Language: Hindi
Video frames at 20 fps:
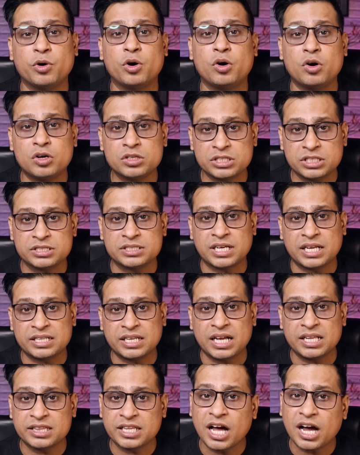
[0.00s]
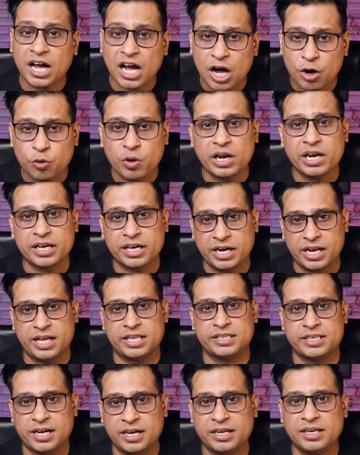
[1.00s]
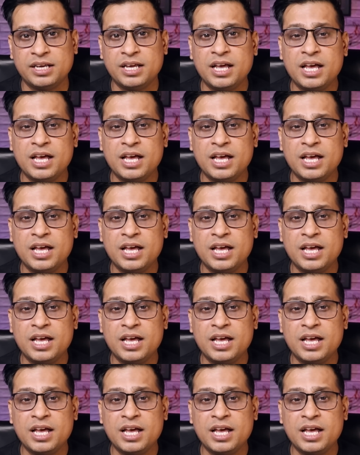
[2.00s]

बहुत ज़्यादा थका हुआ लग रहा था